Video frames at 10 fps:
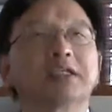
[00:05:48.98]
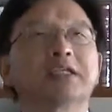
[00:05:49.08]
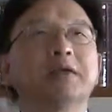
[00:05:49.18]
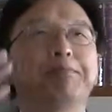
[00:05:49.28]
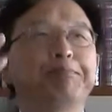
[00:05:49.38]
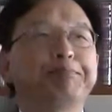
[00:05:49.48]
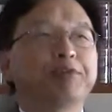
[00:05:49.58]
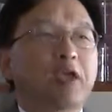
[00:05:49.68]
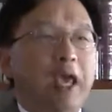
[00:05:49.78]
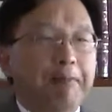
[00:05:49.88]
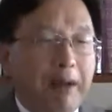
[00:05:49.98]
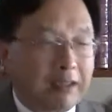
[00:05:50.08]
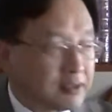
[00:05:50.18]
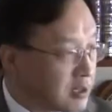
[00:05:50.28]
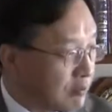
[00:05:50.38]
기쁘게
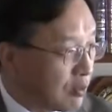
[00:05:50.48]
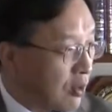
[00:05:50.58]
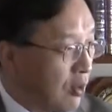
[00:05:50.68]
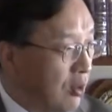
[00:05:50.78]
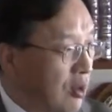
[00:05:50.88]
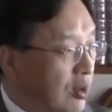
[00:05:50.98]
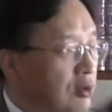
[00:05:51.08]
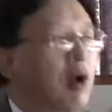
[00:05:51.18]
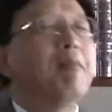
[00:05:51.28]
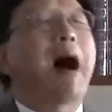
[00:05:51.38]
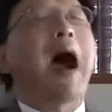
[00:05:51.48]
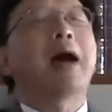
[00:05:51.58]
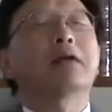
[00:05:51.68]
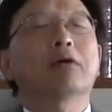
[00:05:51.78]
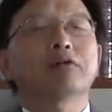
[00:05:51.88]
받으심으로 더
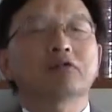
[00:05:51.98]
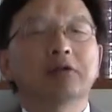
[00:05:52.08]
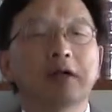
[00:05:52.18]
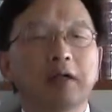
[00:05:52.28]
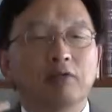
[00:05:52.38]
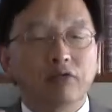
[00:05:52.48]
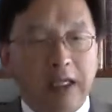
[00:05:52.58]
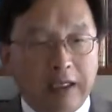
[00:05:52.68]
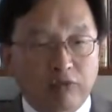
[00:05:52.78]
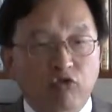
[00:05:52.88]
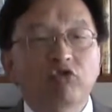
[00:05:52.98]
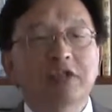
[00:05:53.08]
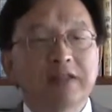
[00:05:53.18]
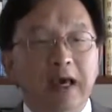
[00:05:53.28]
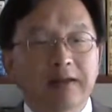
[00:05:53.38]
많은 것을 우리에게
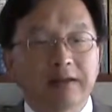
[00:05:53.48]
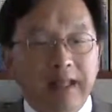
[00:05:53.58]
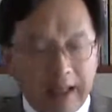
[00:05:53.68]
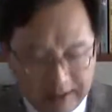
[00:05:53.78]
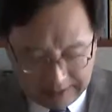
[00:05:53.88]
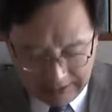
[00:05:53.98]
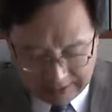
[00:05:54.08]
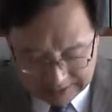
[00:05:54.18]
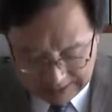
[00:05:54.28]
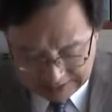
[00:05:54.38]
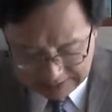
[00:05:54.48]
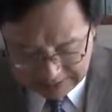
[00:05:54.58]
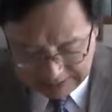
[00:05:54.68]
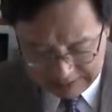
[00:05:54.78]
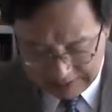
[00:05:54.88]
주신다는 데 있다는
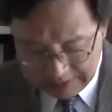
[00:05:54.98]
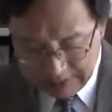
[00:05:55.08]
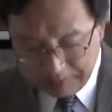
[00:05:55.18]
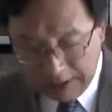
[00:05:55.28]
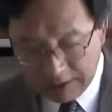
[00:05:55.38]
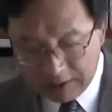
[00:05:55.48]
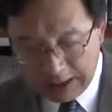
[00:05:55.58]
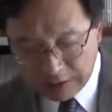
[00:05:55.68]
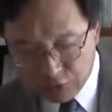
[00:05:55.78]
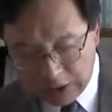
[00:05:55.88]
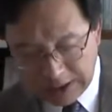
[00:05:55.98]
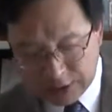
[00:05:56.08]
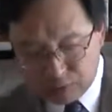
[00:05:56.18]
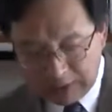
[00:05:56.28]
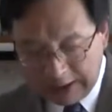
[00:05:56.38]
사실을 발견할 수가
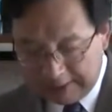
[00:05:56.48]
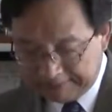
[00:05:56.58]
있습니다.